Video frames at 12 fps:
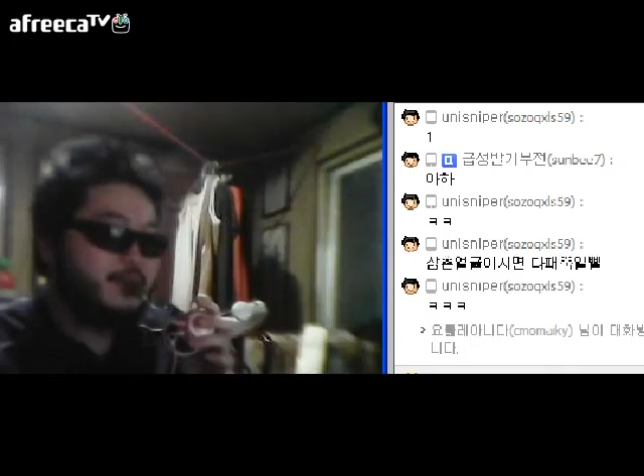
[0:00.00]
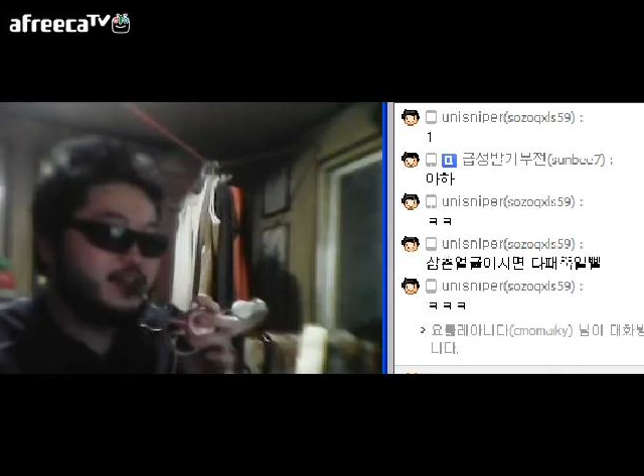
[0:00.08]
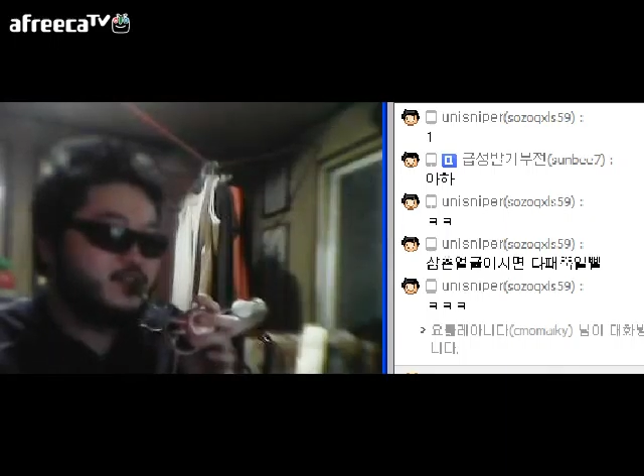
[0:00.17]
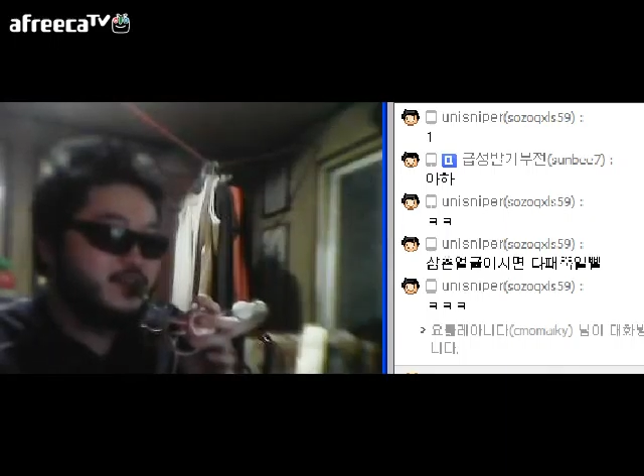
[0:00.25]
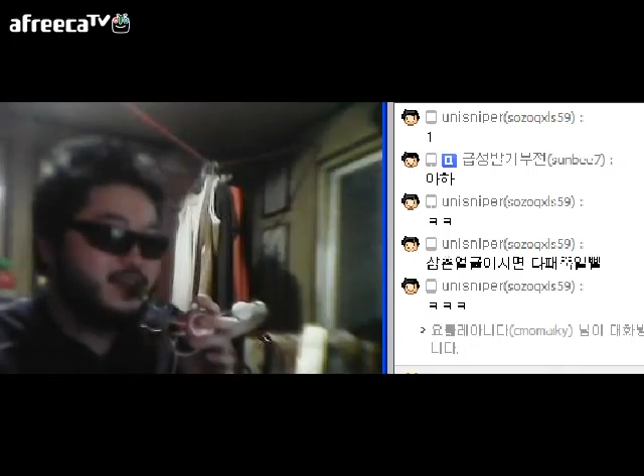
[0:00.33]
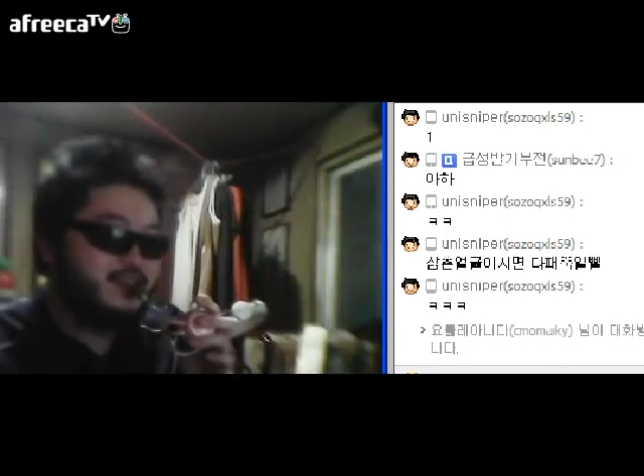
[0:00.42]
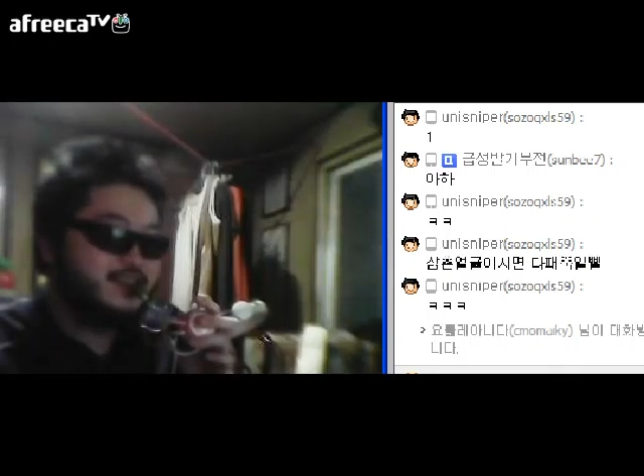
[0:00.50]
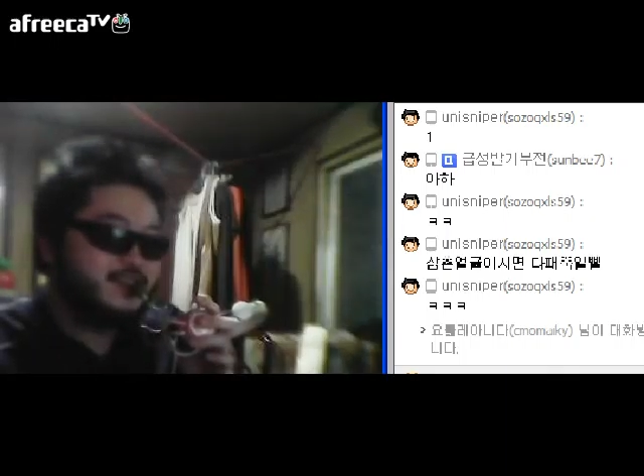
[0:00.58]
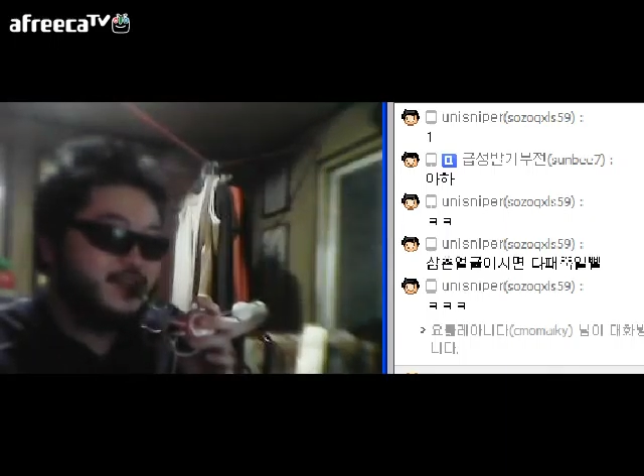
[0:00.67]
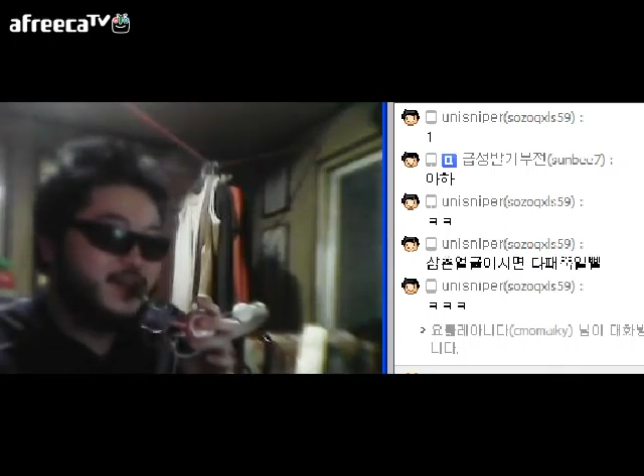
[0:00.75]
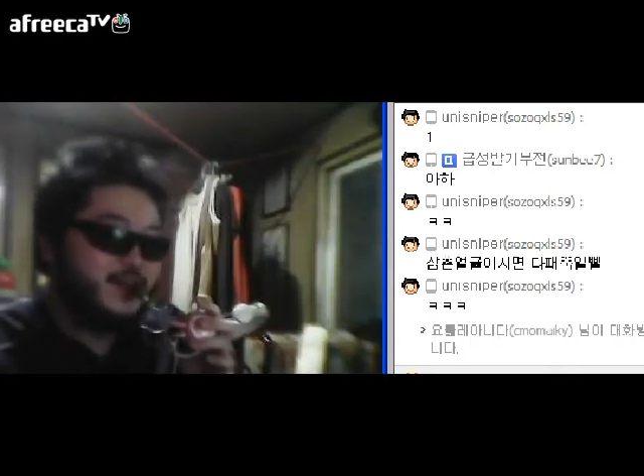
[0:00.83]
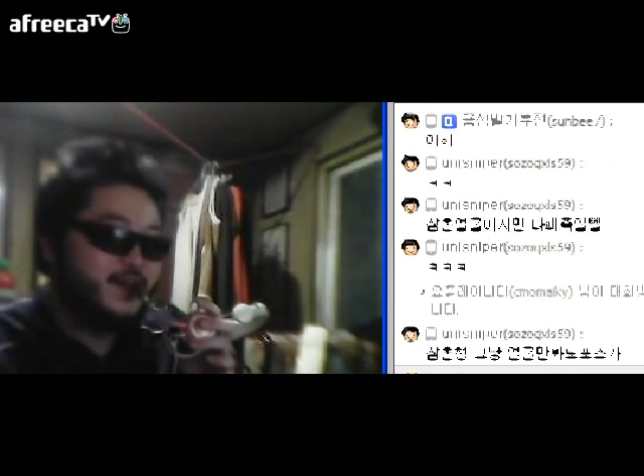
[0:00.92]
방송이 이
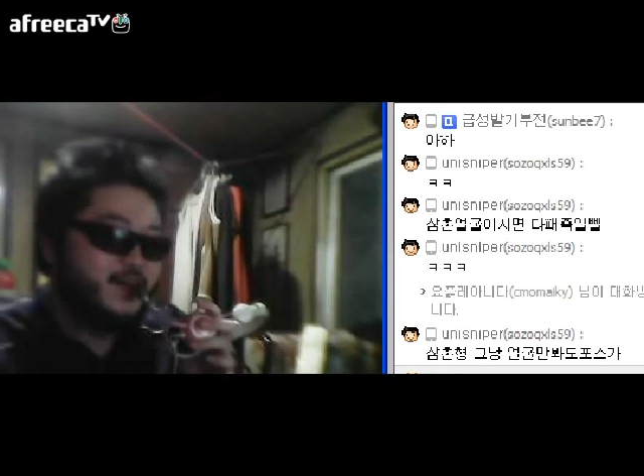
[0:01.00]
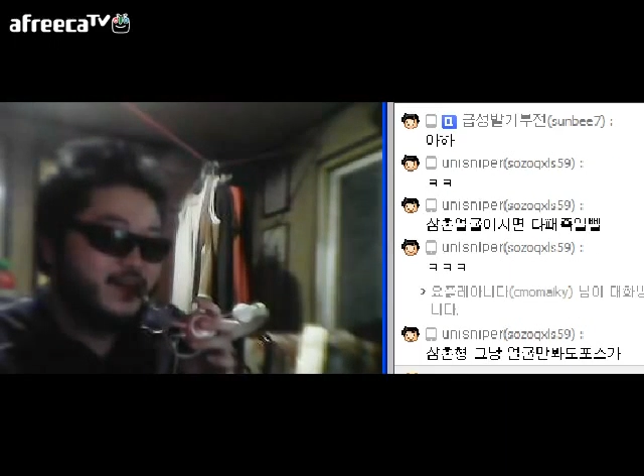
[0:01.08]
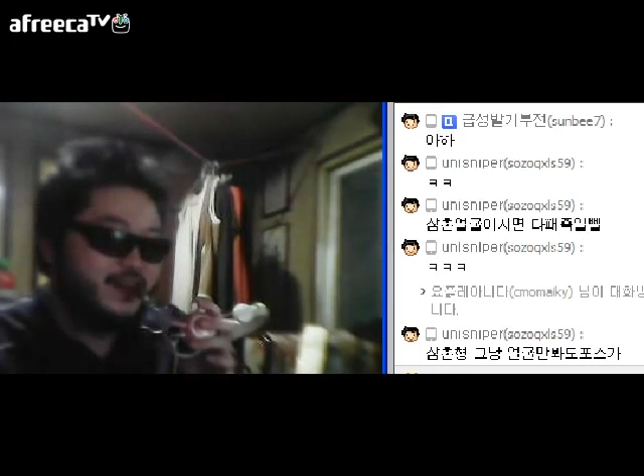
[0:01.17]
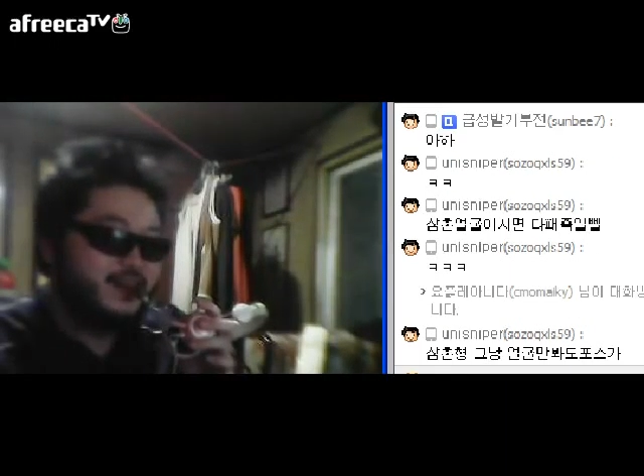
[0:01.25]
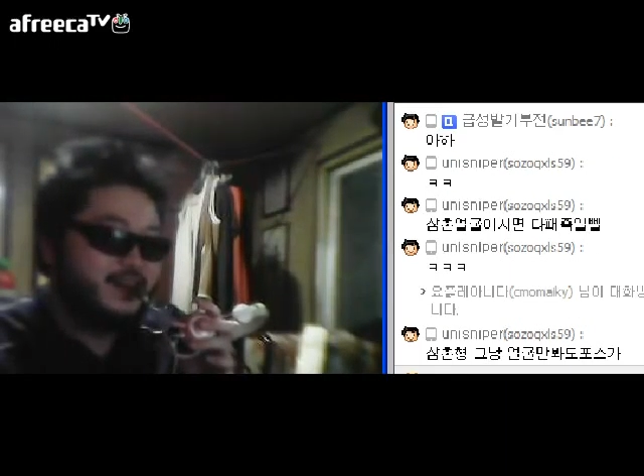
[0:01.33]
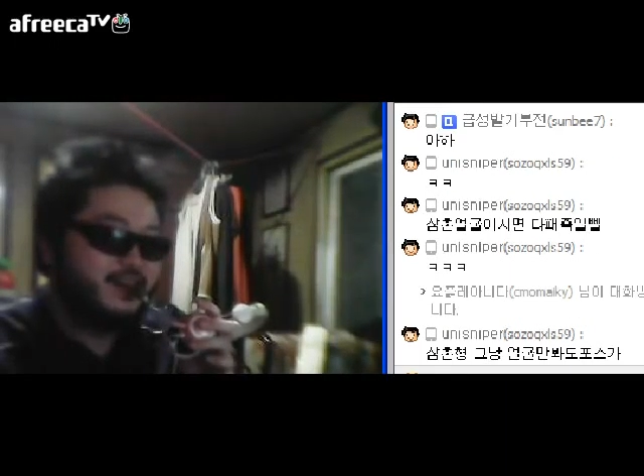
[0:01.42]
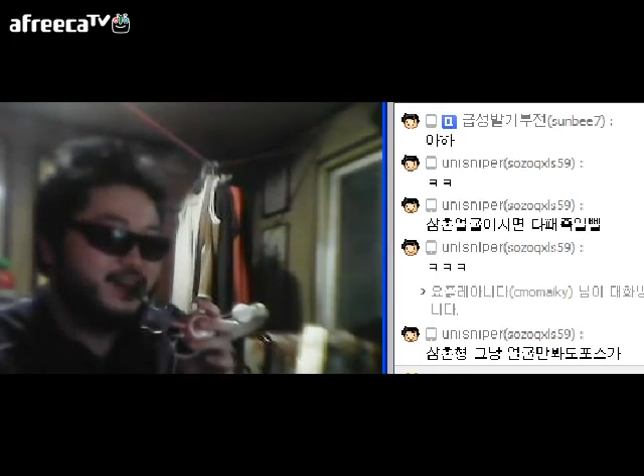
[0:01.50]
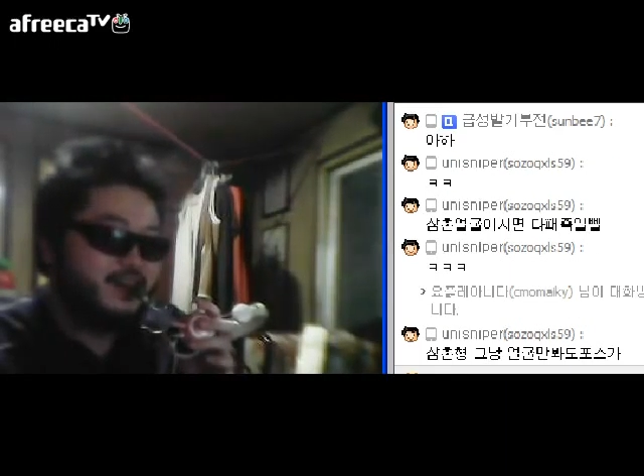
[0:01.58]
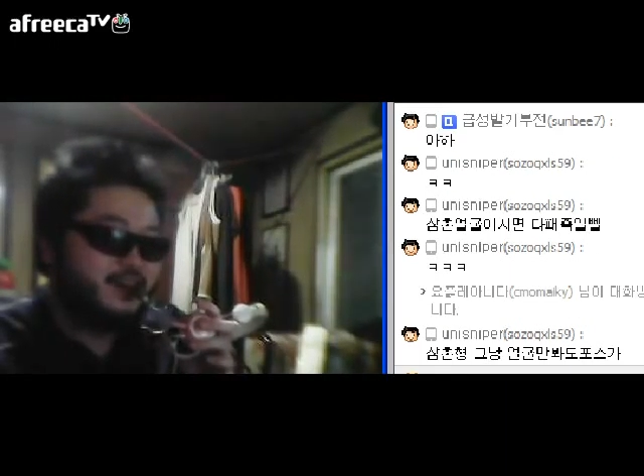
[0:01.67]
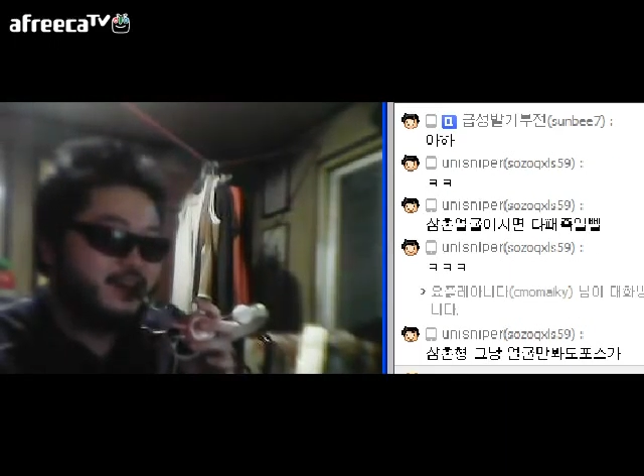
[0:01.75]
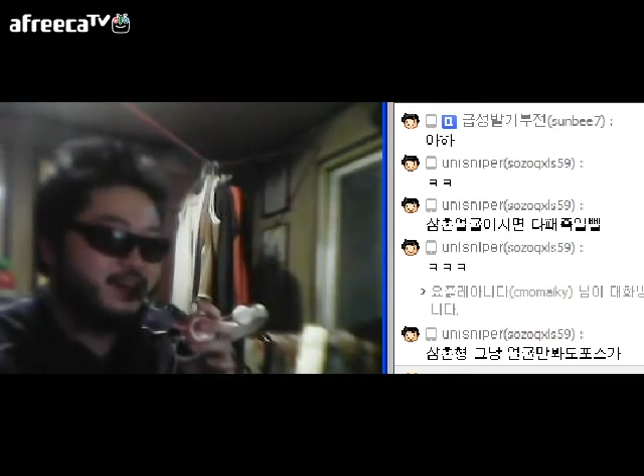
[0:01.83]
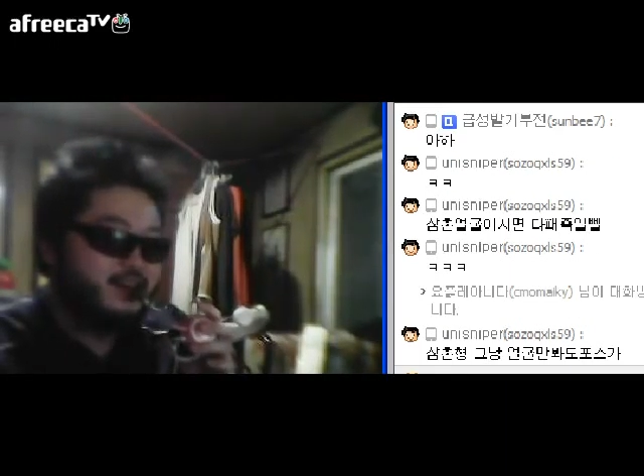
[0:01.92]
디스크요.
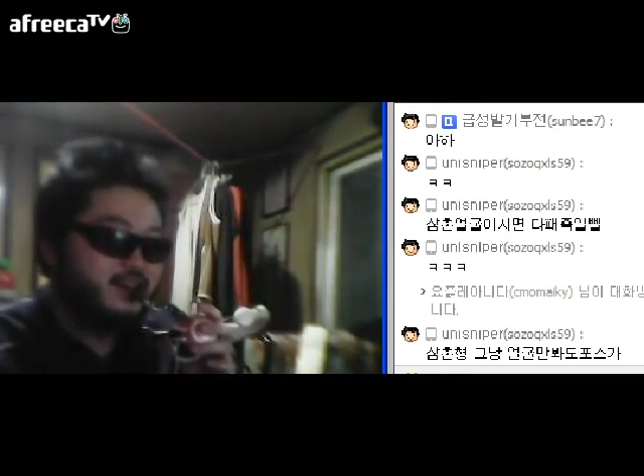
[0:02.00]
예.